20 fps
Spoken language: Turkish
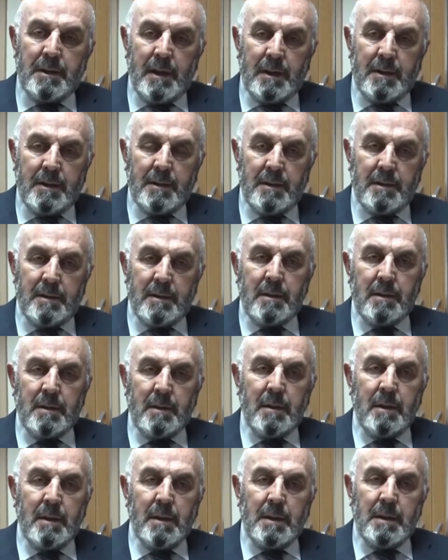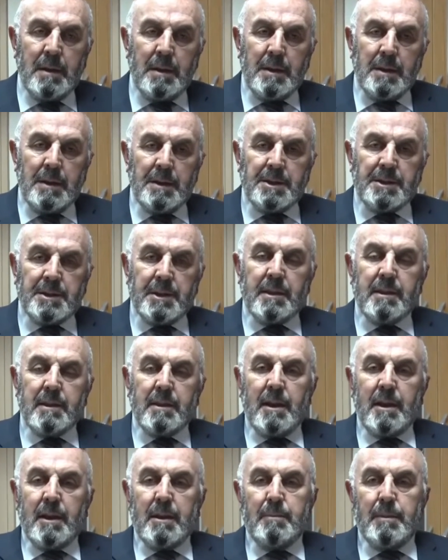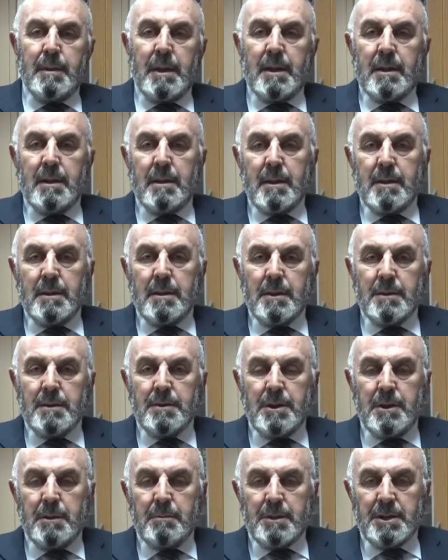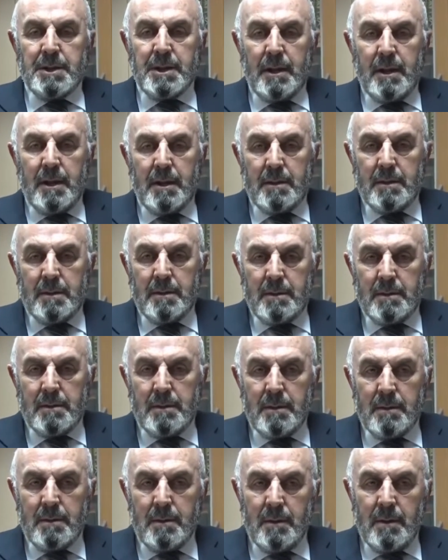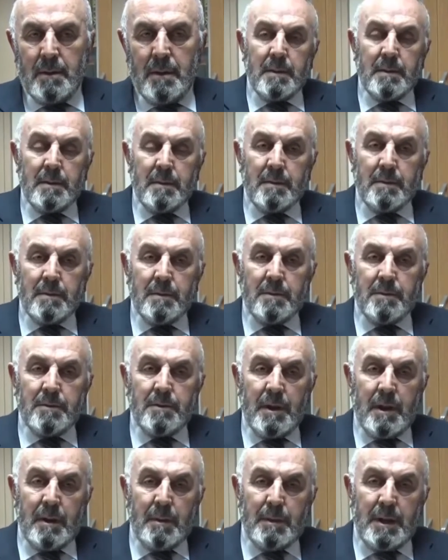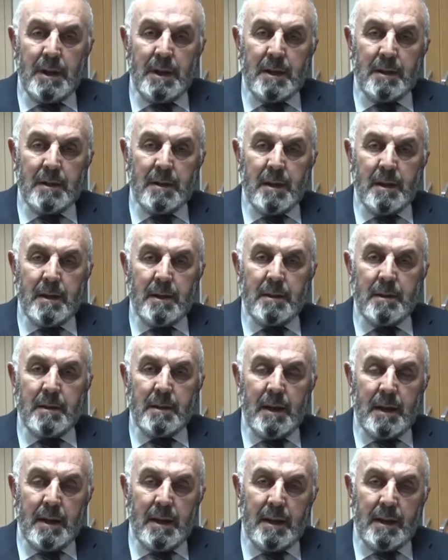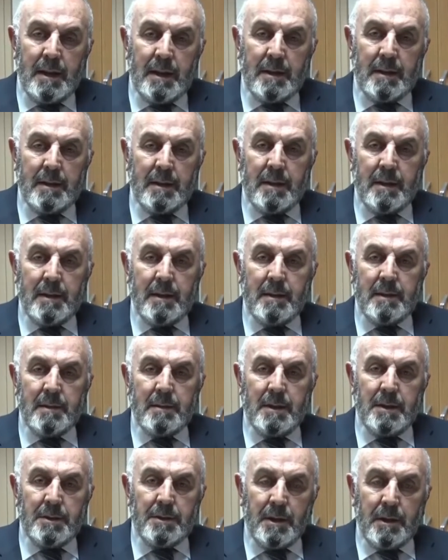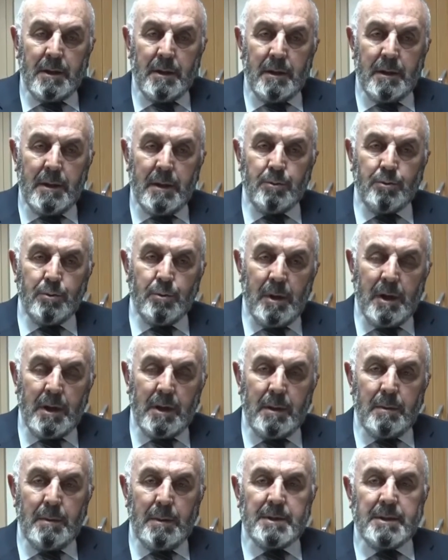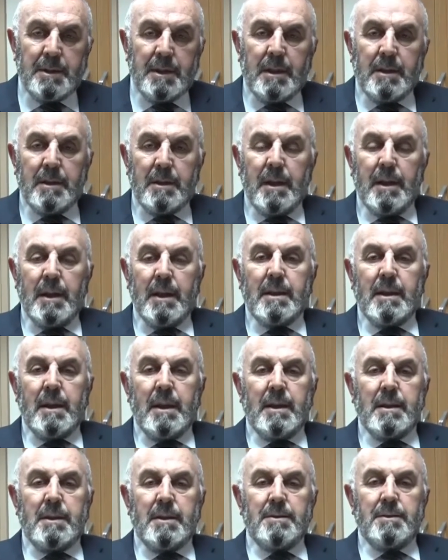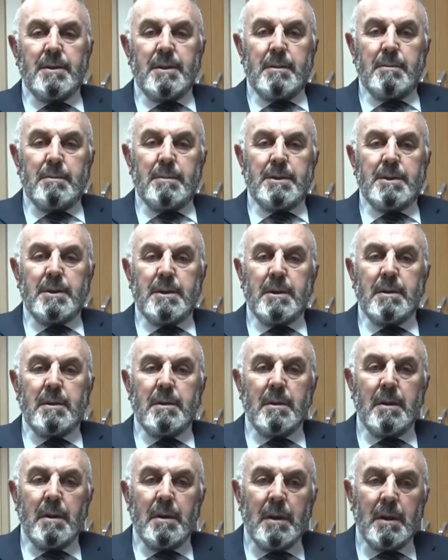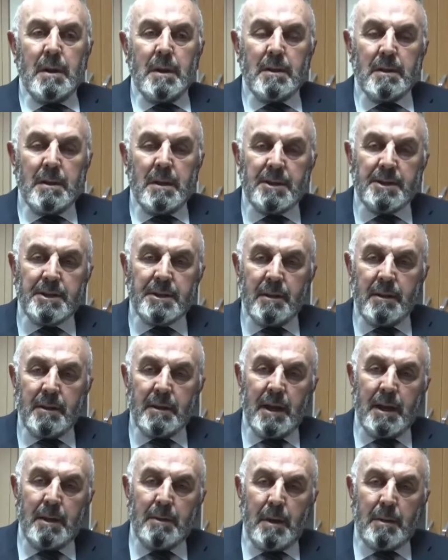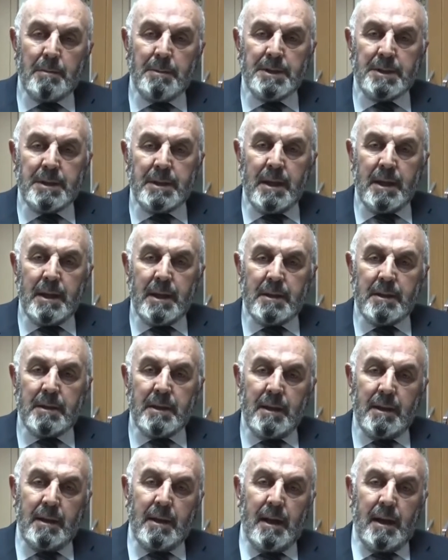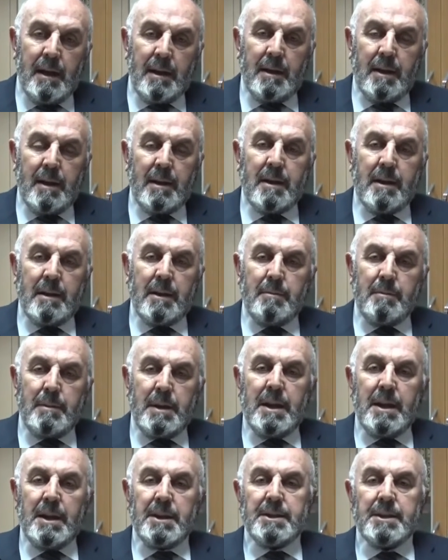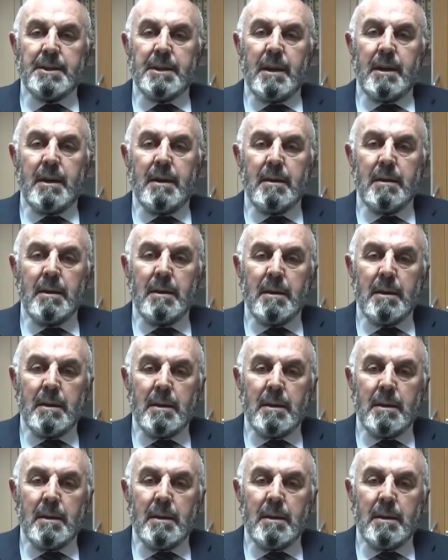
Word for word: yakın statlar belirledik. Çim sahadır. Camilerde, nerelerde, ne şekilde cuma namazlarını eda edeceğimizi, nasıl gelmemiz gerektiğiyle alakalı bilhassa